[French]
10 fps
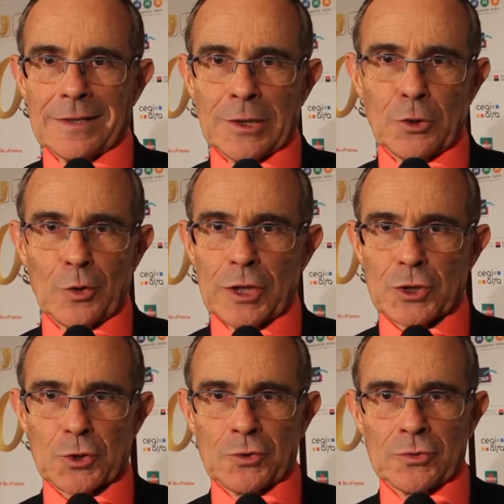Et donc les
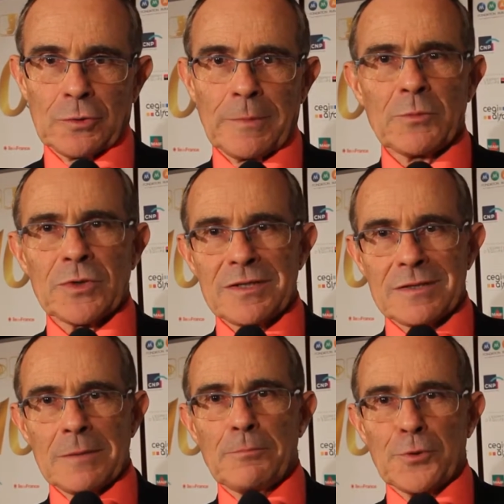choses, même si
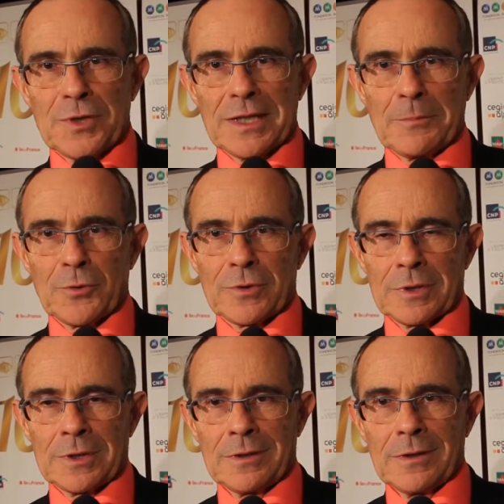c'est petit à
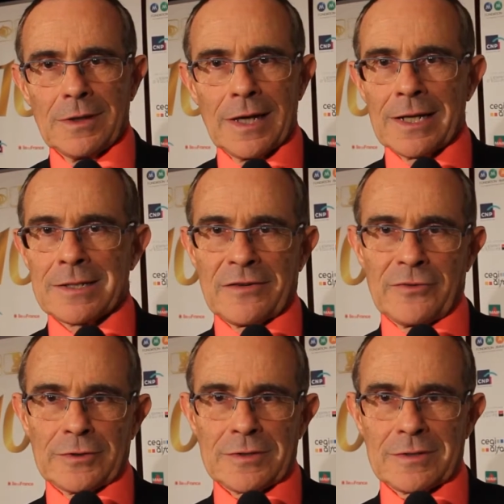petit, elles
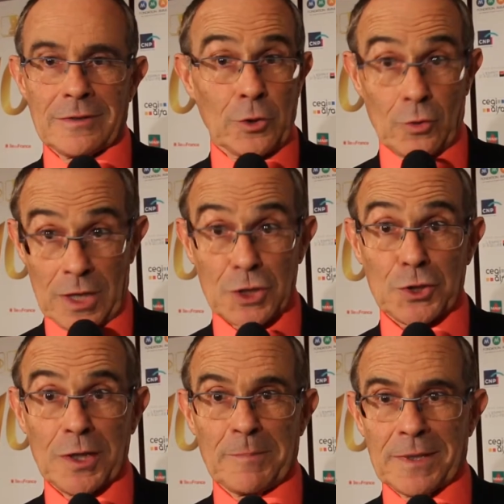avancent et on ne
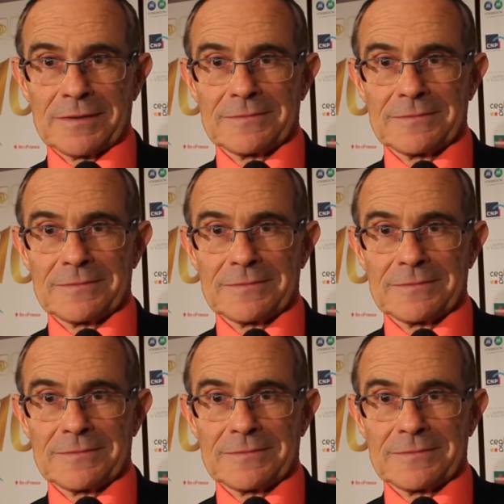lâchera pas.